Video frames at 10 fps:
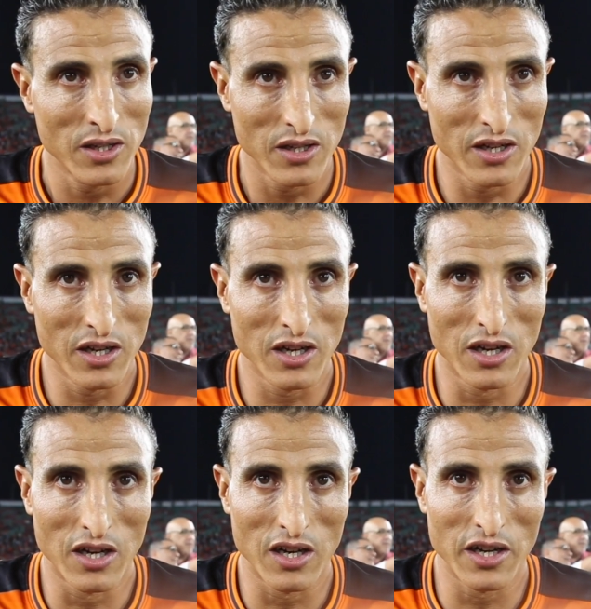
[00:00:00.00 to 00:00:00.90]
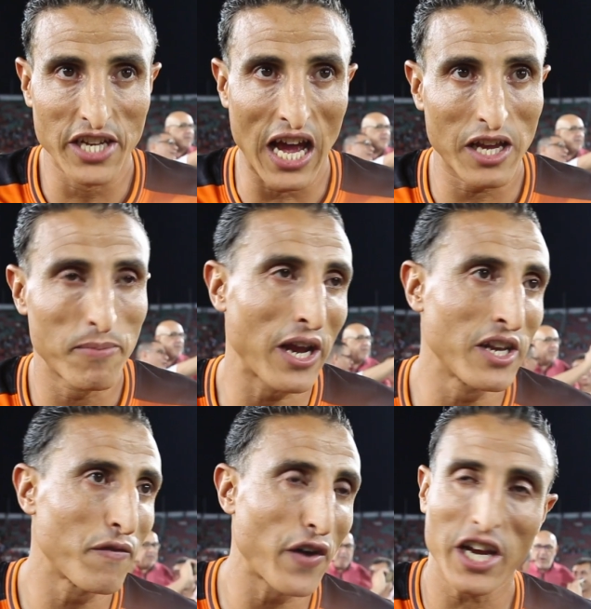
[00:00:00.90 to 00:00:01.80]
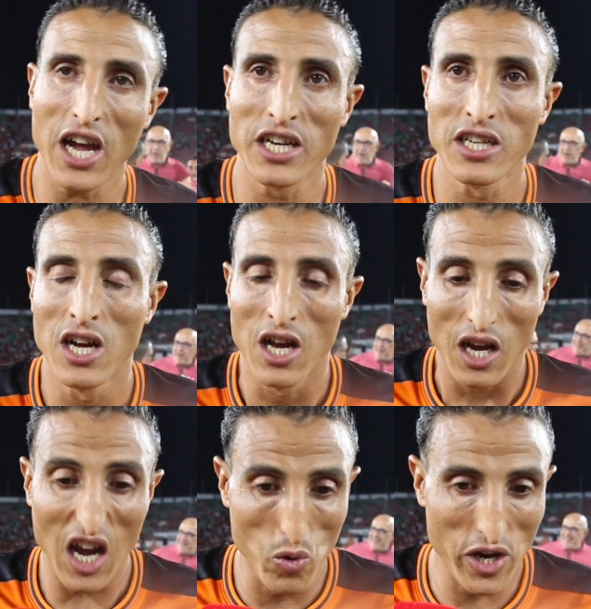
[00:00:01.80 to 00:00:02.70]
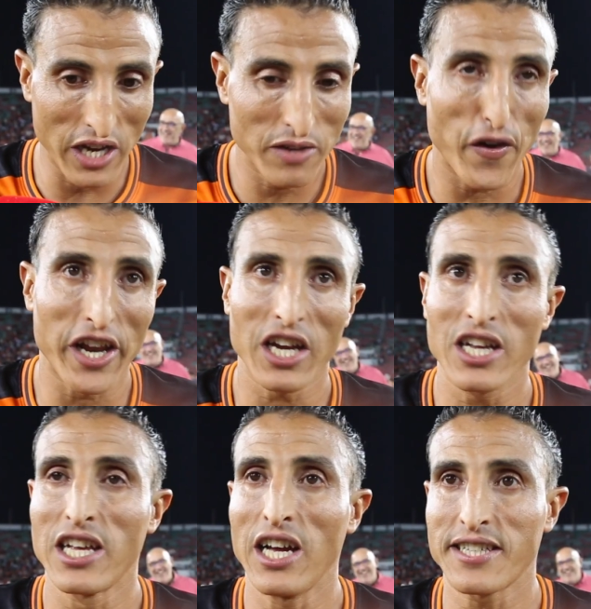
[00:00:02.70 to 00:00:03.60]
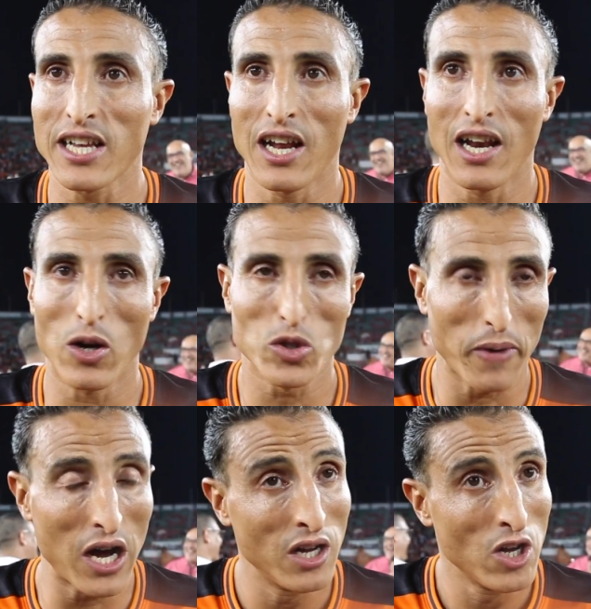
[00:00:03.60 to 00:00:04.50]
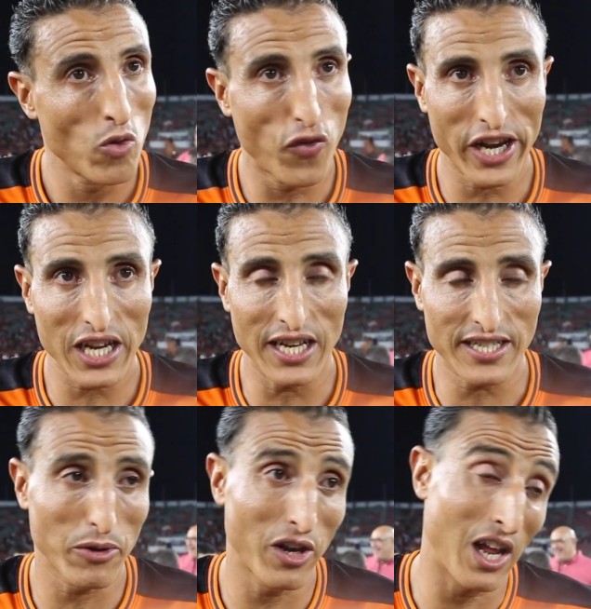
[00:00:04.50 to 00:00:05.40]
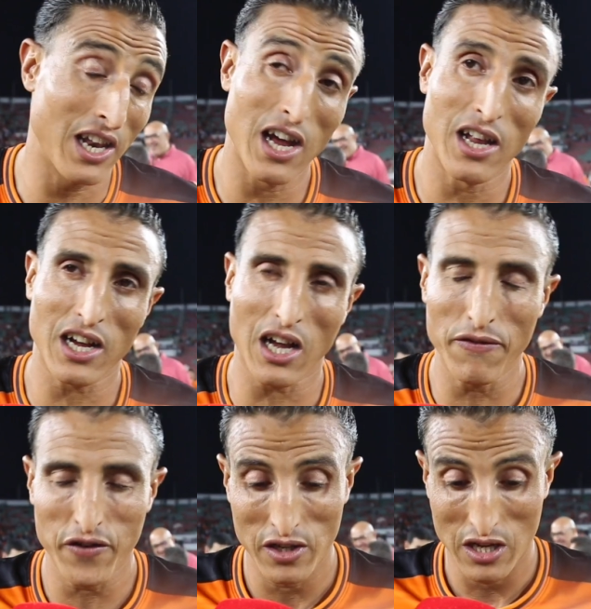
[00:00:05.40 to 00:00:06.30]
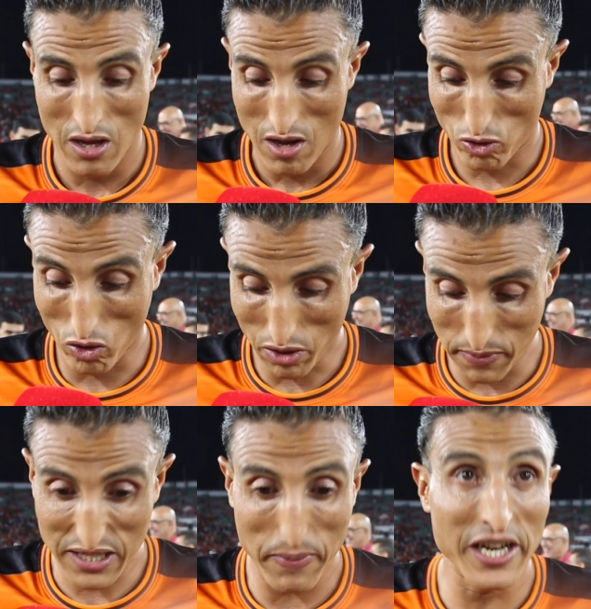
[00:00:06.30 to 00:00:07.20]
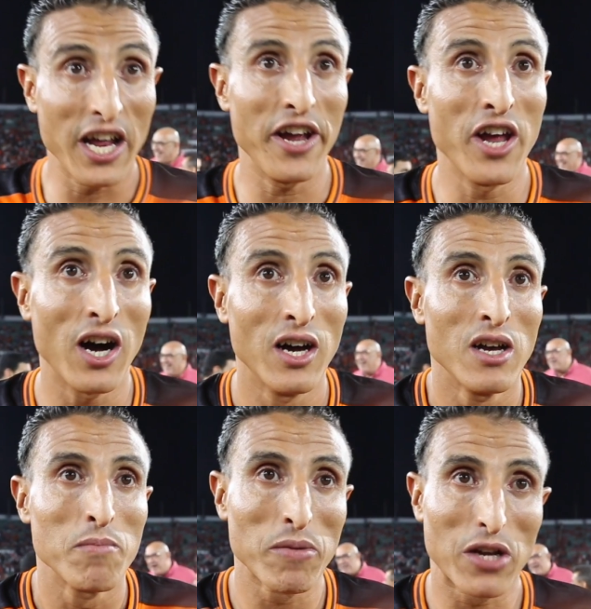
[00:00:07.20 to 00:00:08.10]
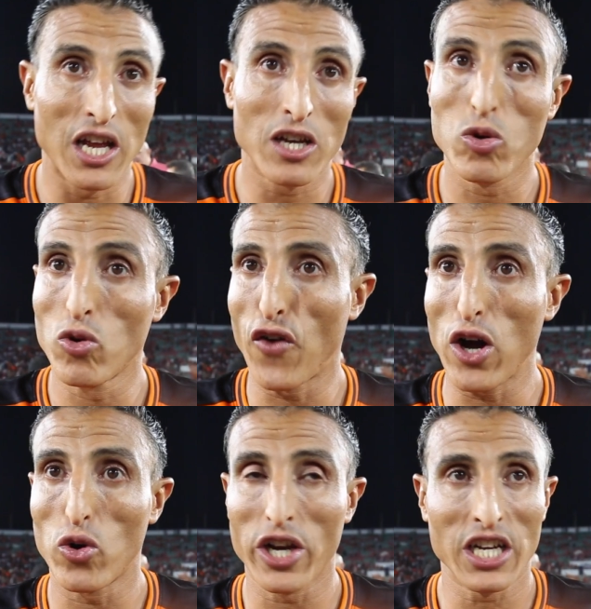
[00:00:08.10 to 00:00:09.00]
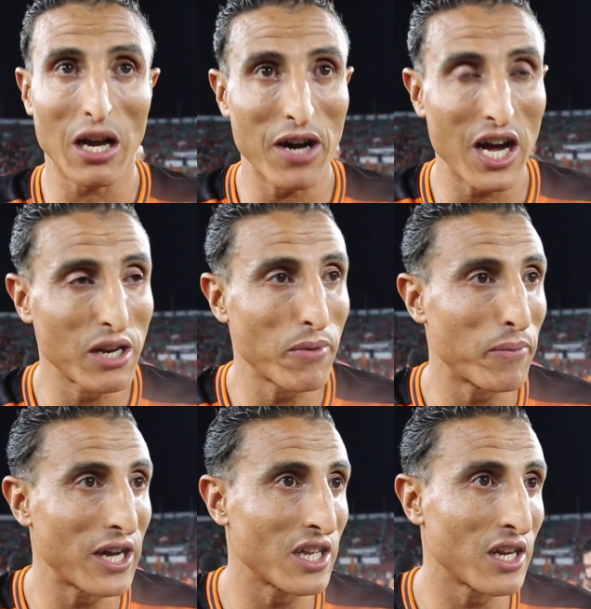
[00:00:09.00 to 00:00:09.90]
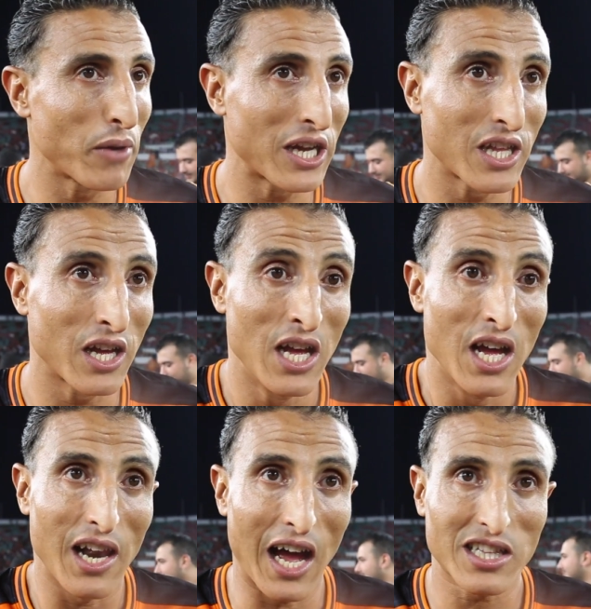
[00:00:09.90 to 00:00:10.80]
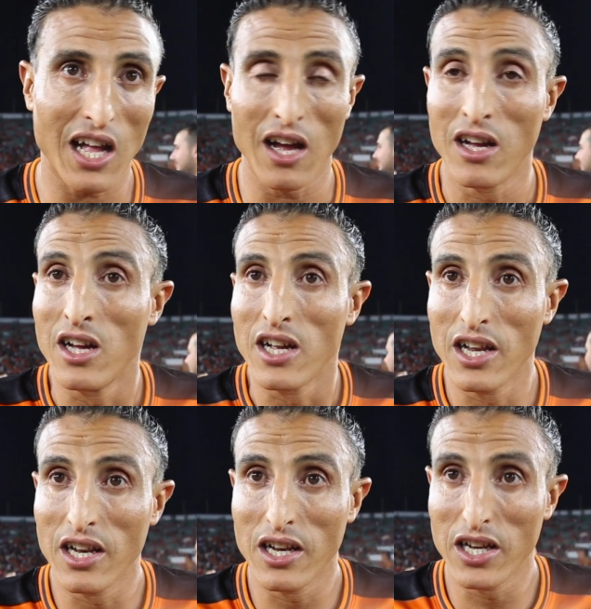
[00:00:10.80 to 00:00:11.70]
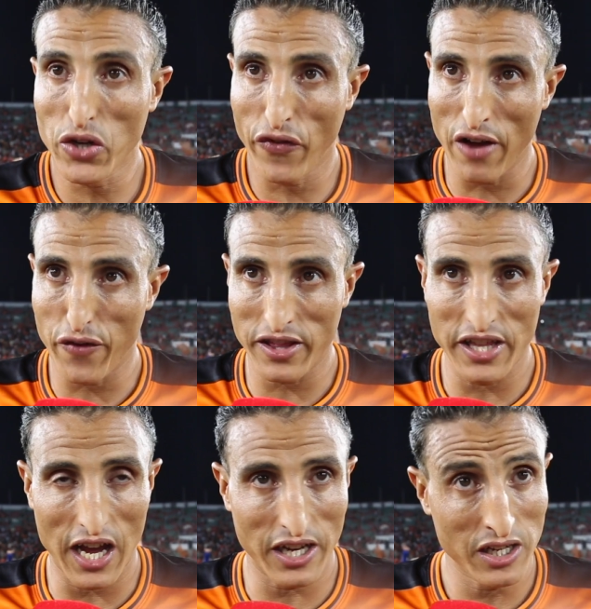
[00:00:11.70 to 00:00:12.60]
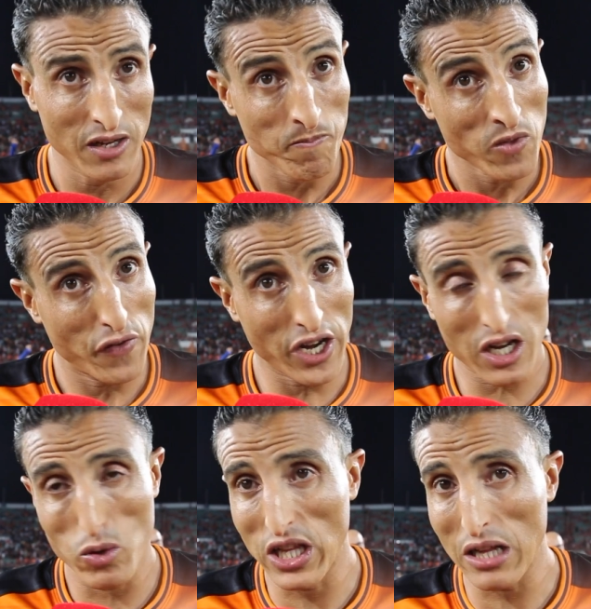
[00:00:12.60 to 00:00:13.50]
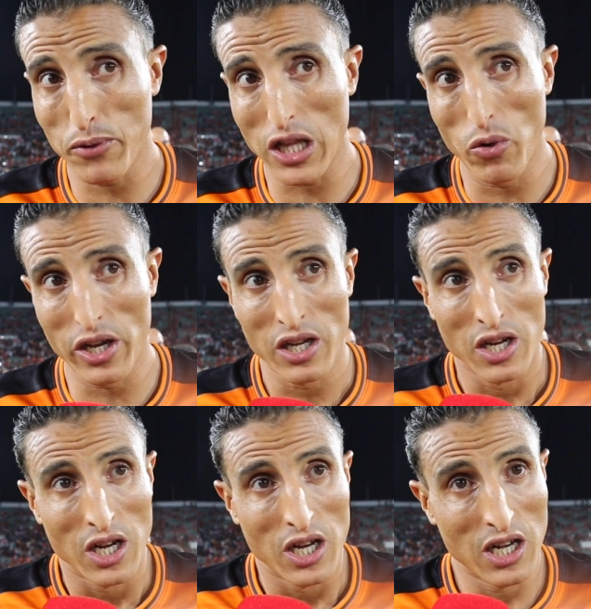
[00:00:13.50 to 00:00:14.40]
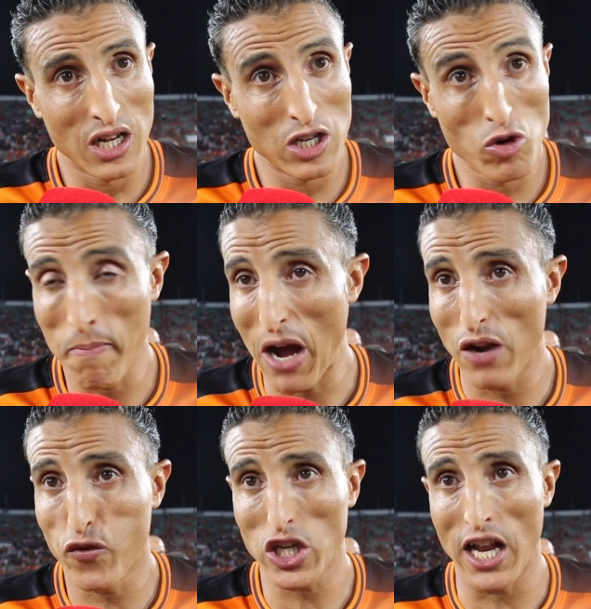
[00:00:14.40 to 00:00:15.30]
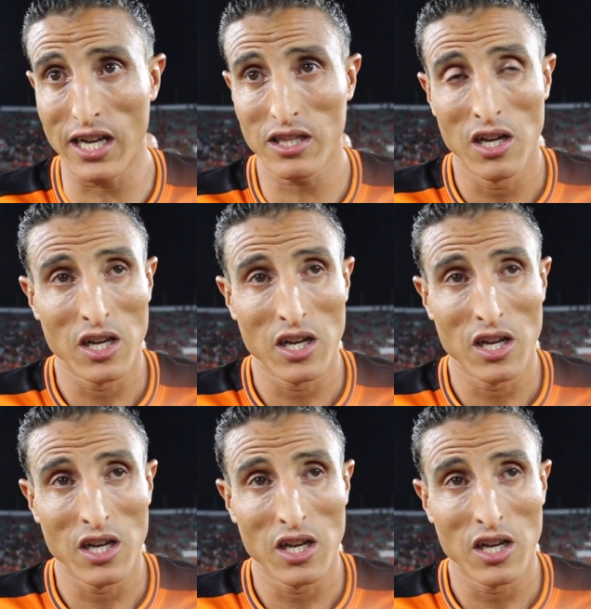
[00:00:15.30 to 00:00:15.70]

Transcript: آه، نهائي بين فريقين قويين فريق اللي حصل على العصبه وفريق اللي حصل على لاكاف دونك بالنسبه لنا حنا يمكن لنا نكونوا فخورين كمغاربه بهذا بهذا العطاء اللي شفناه في هذا النهائي فريق الوداد البيضاوي آه، اليوم ما حالفوش الحظ